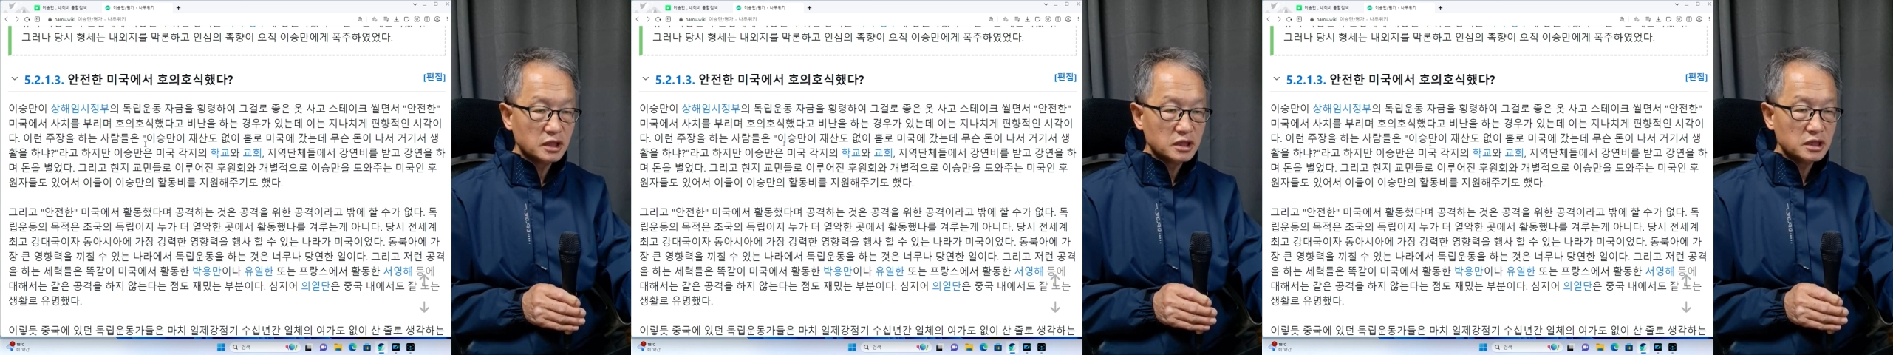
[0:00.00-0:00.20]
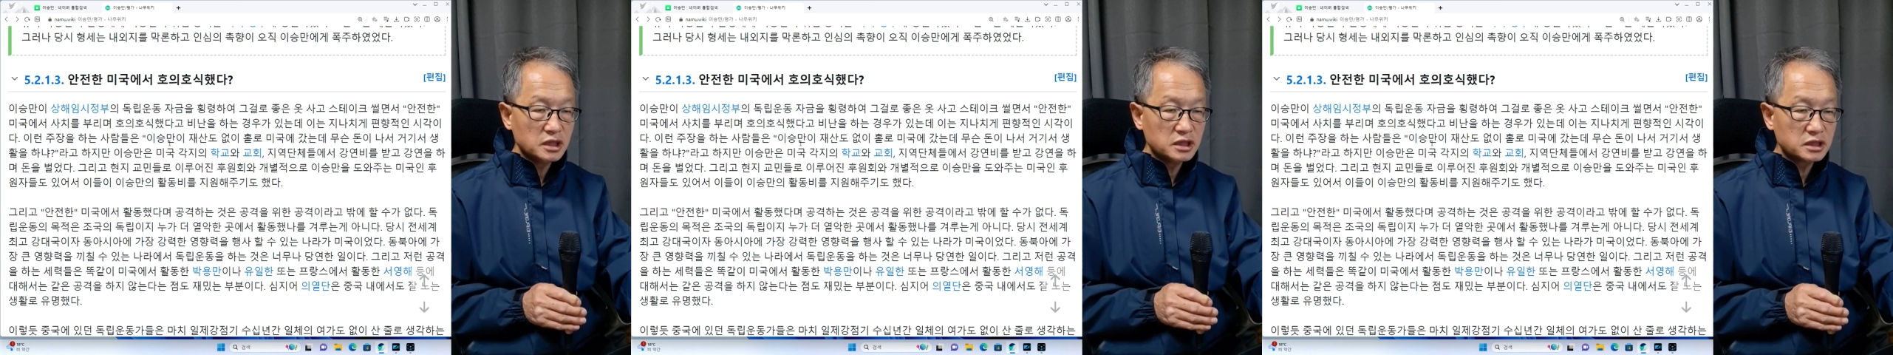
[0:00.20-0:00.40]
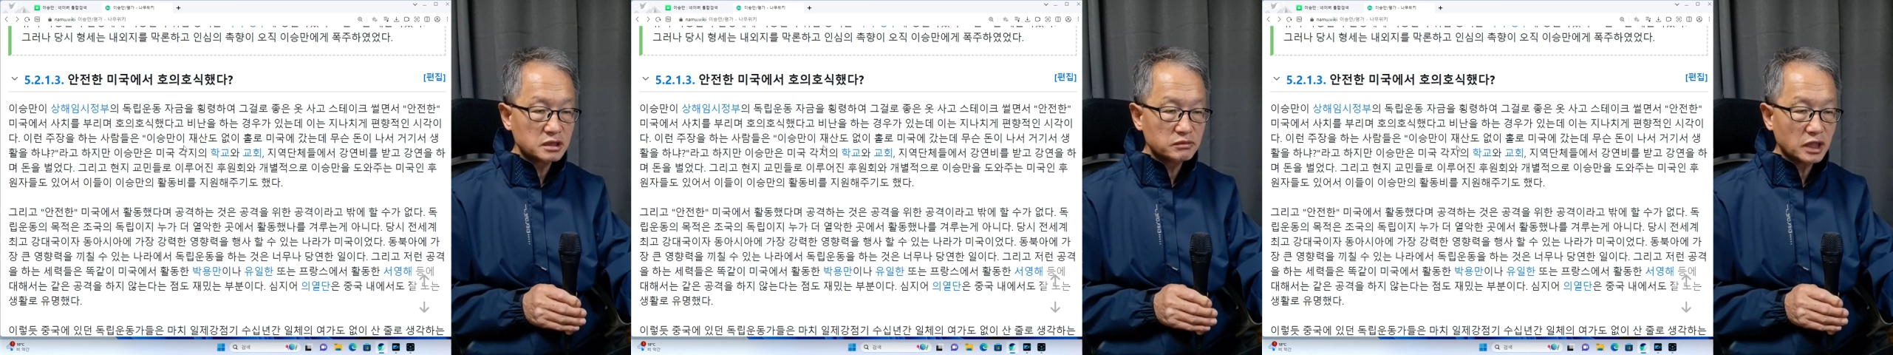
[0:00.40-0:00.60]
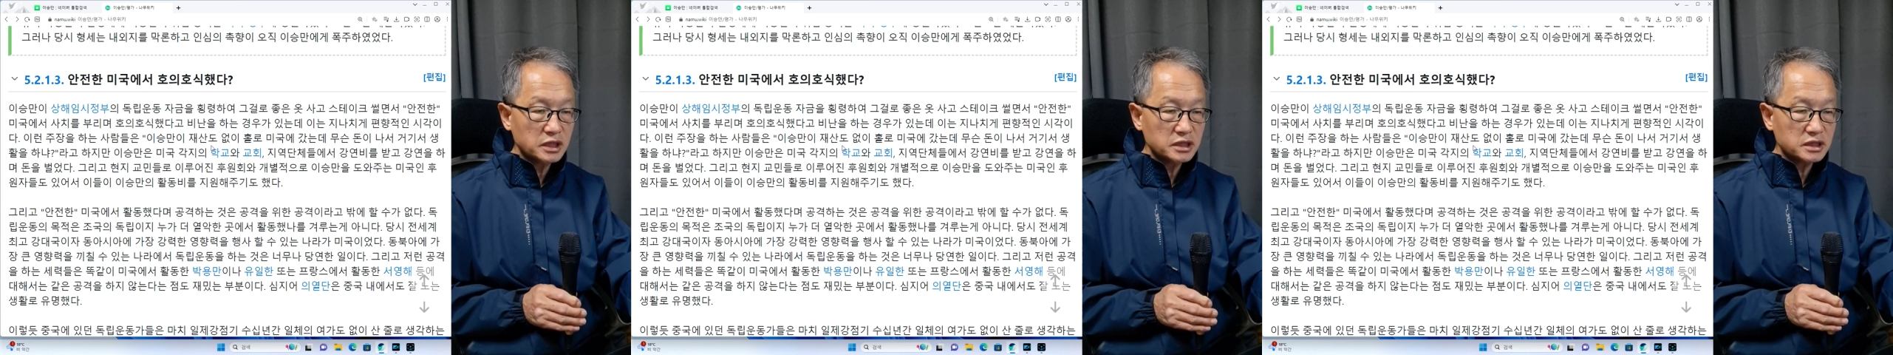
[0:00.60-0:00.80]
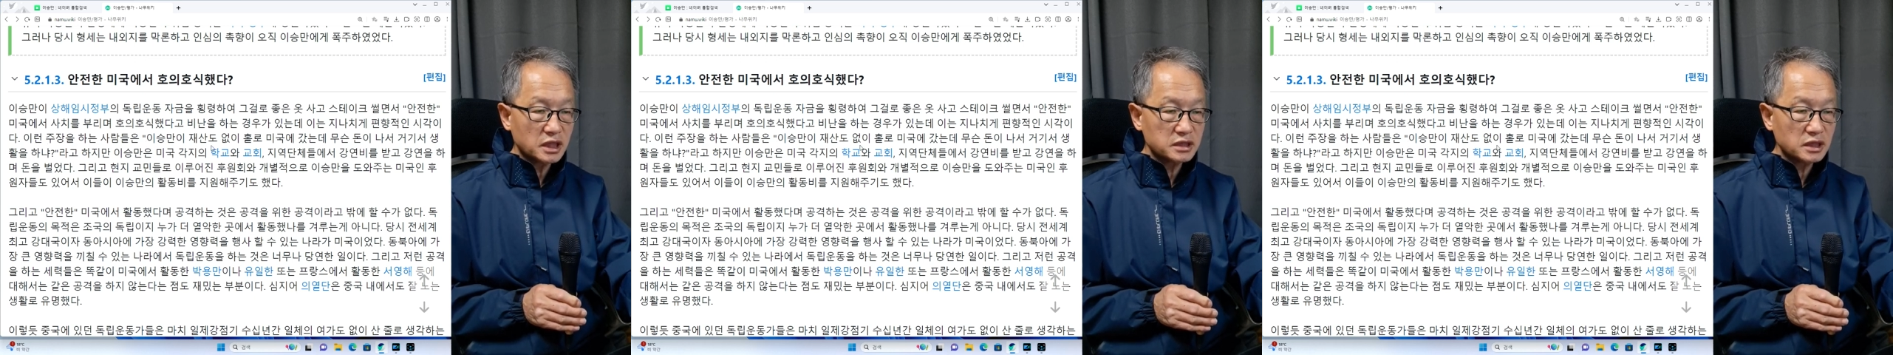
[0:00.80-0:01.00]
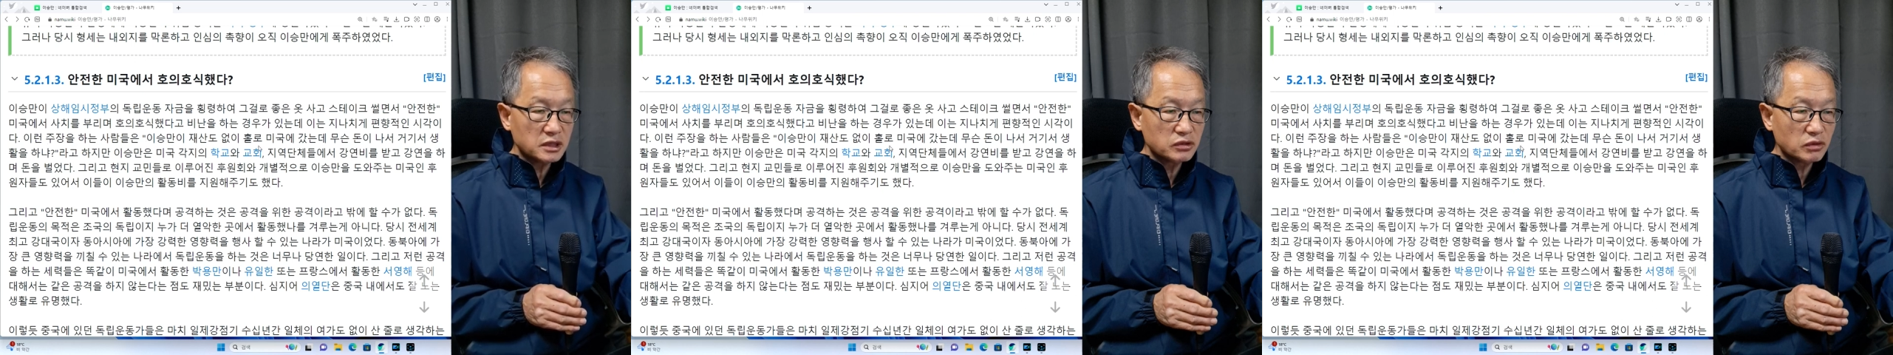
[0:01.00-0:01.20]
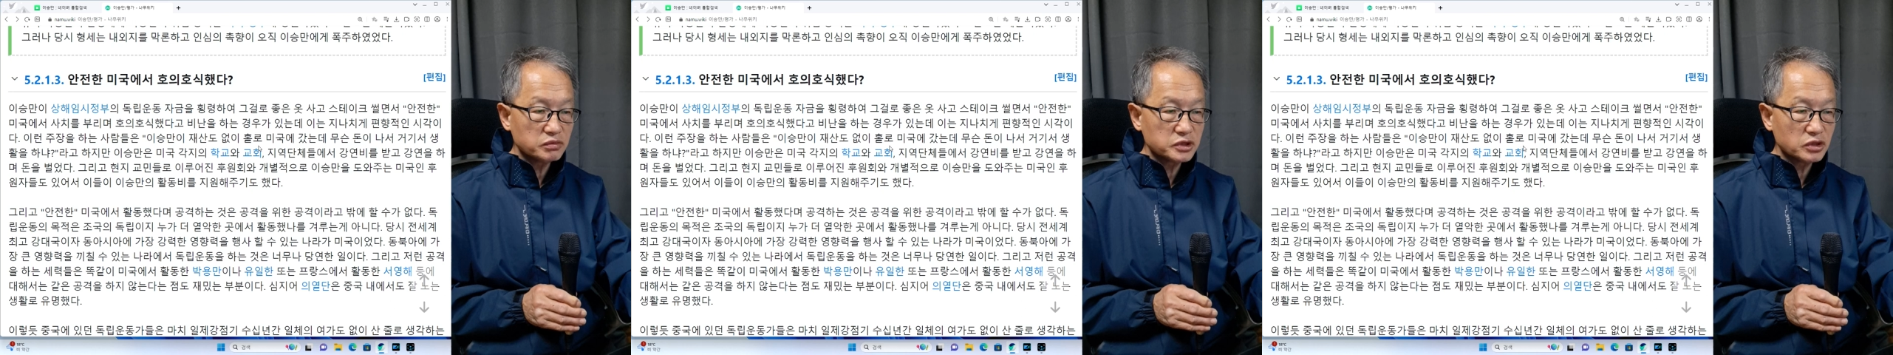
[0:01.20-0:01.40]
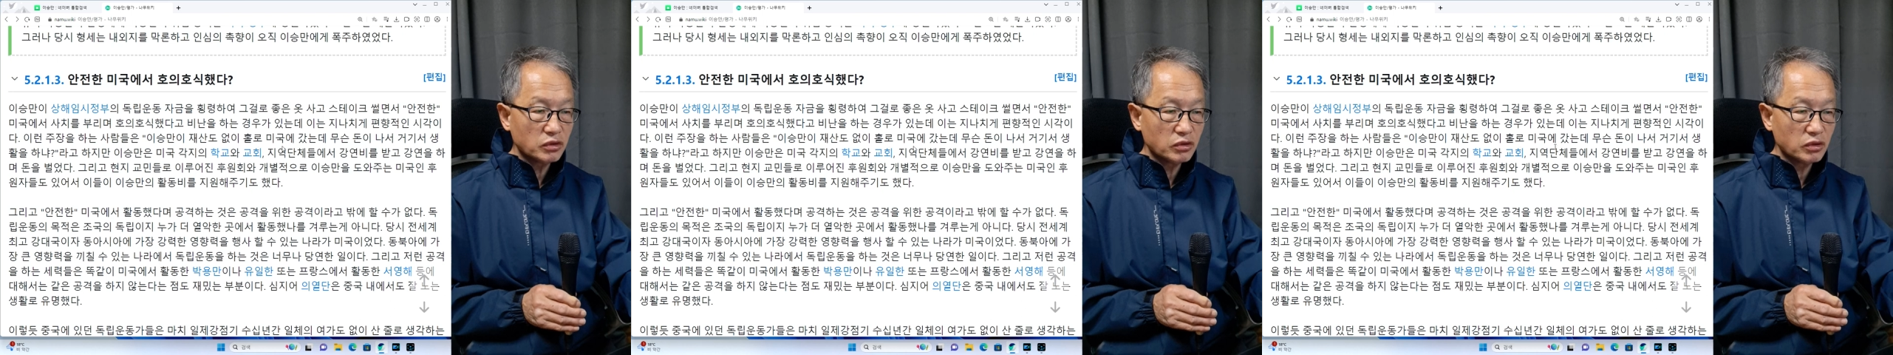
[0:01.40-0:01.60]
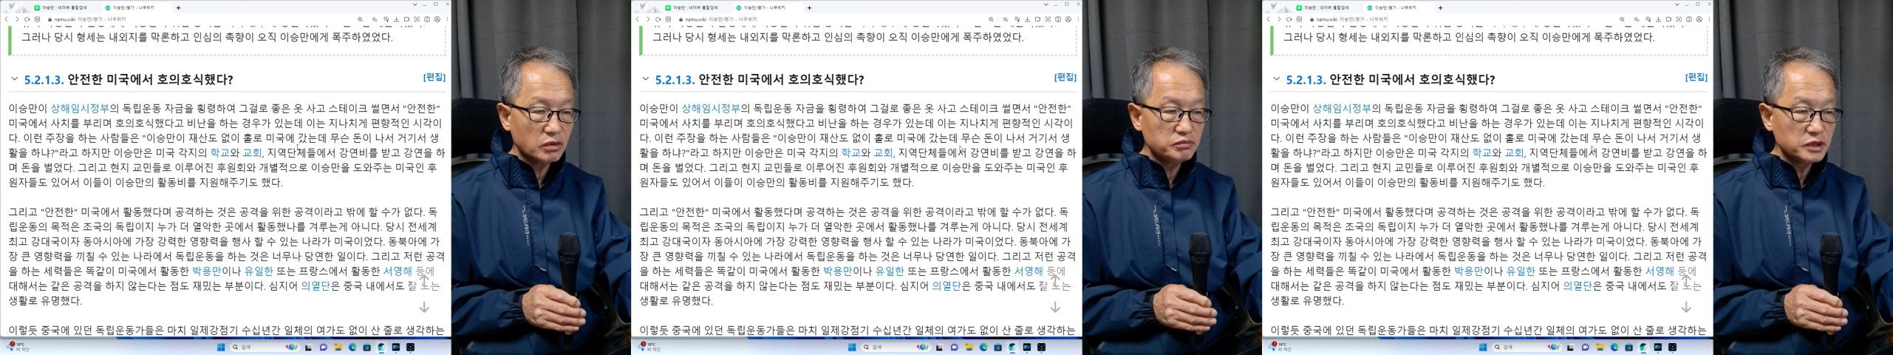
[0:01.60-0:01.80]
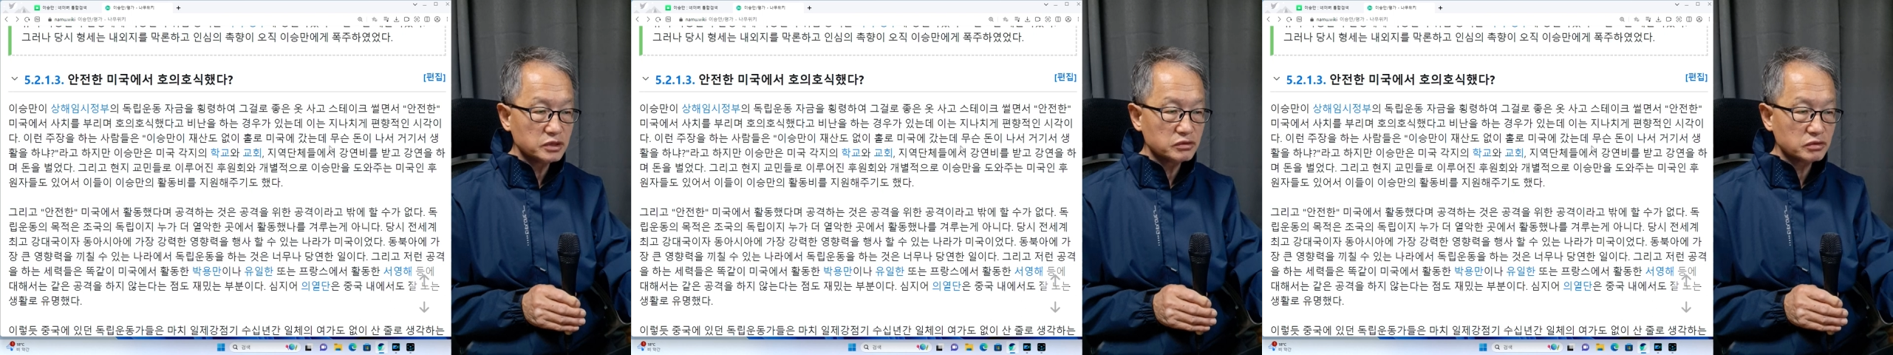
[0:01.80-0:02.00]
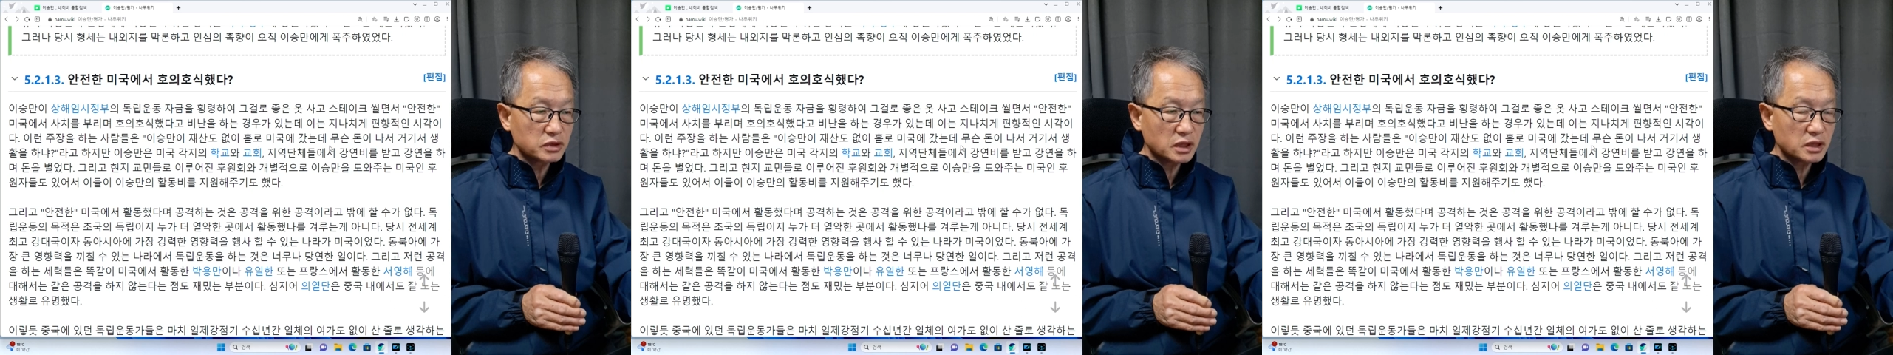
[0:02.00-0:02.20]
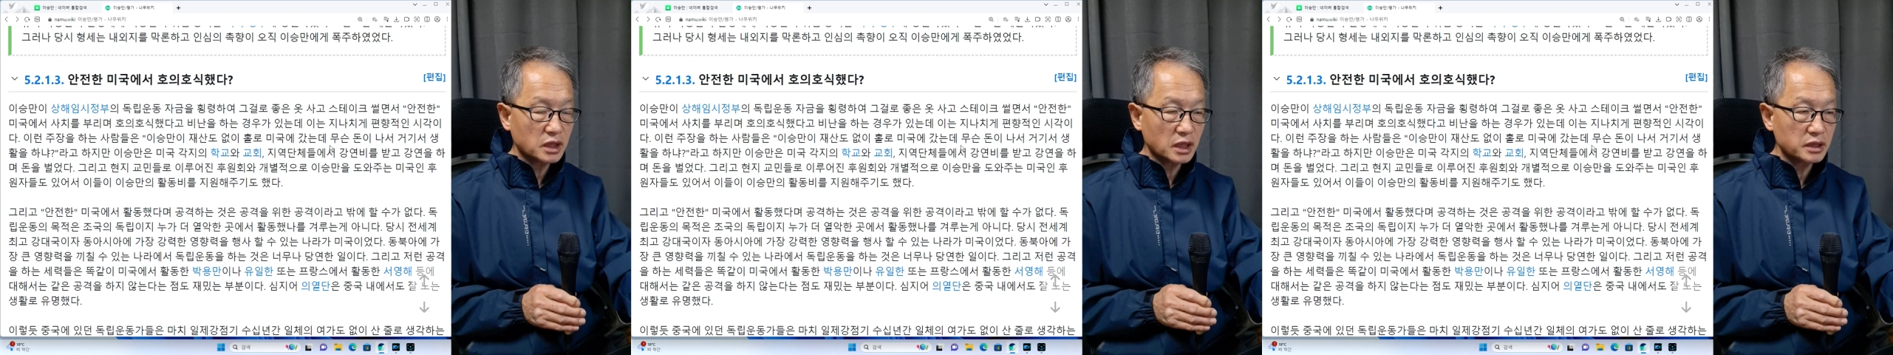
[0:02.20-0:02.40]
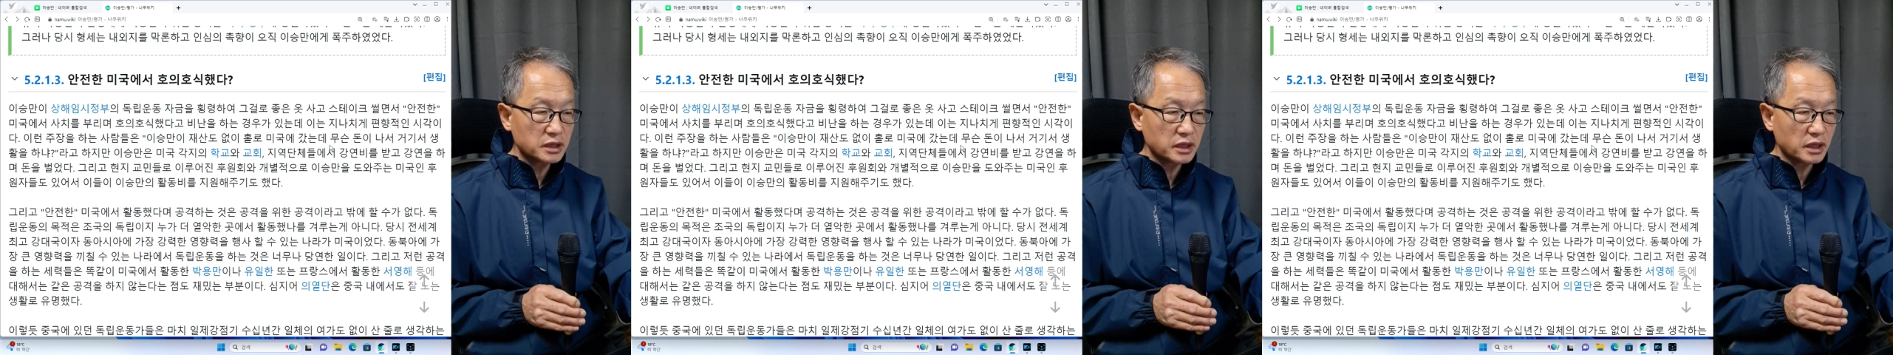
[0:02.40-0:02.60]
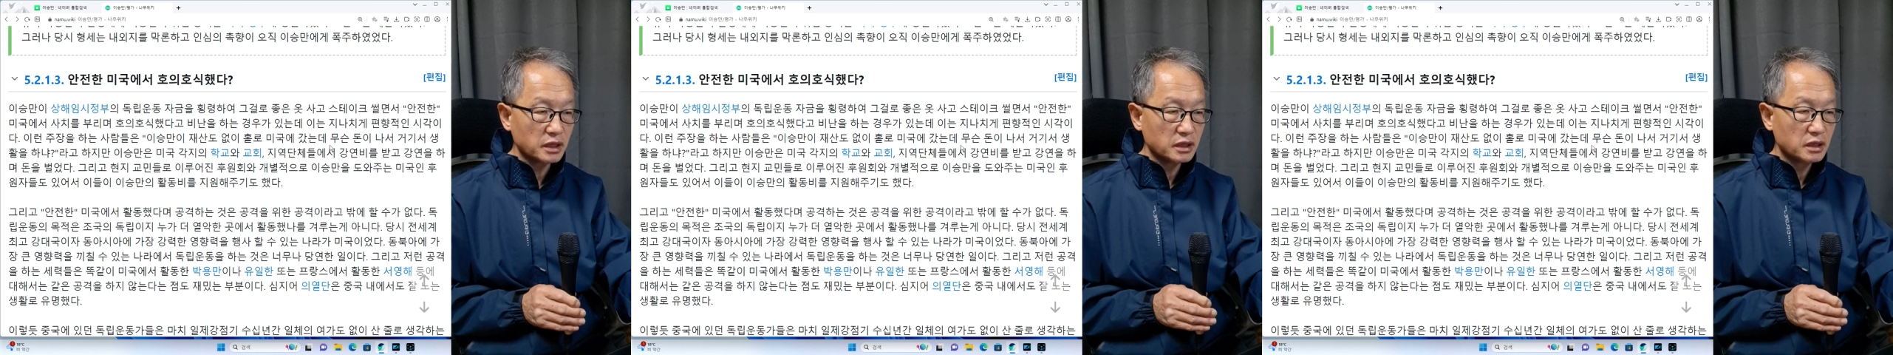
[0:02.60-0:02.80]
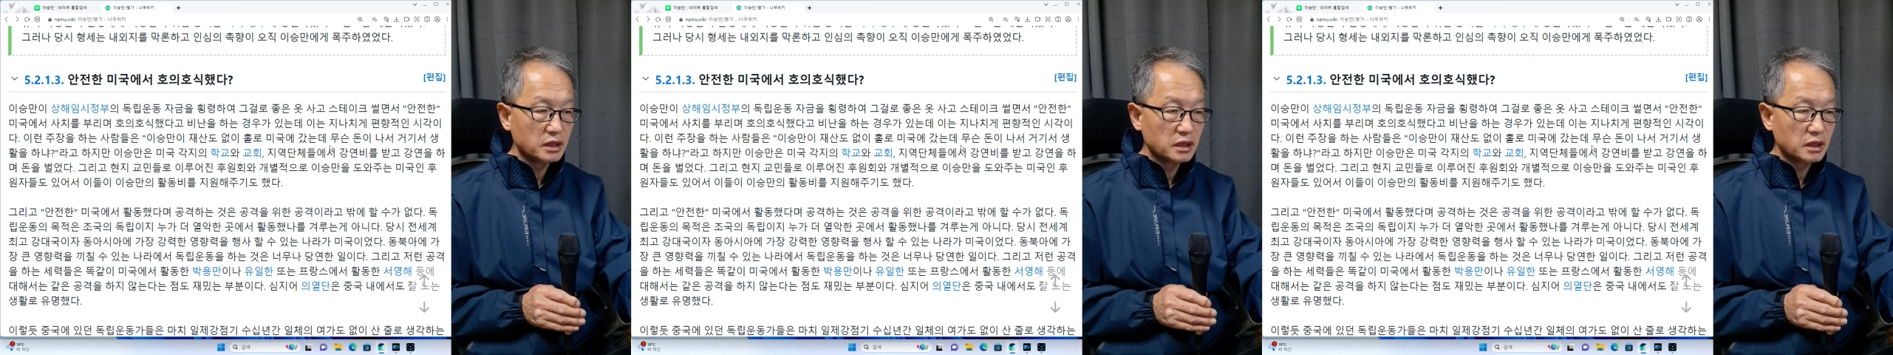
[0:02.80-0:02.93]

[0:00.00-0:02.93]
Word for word: 이승만이 재산도 없이 홀로 미국에 갔는데